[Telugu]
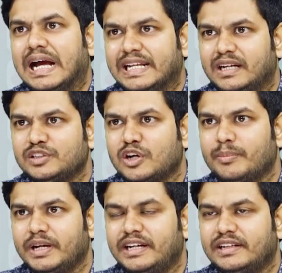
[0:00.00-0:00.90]
అంటే నాకు
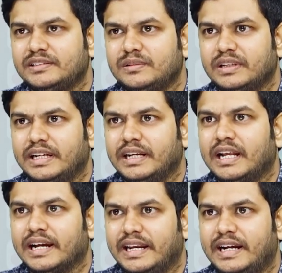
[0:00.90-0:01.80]
షాపింగ్ ఇంట్రెస్ట్ ఉందని
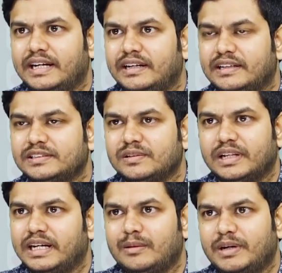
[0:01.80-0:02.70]
నాకు క్రికెట్ ఇంట్రెస్ట్
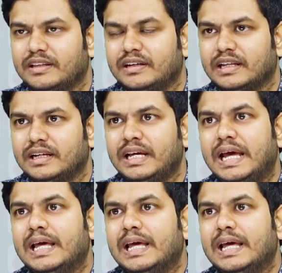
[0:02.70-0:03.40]
ఉందని ఇట్లా పెడతాం కదా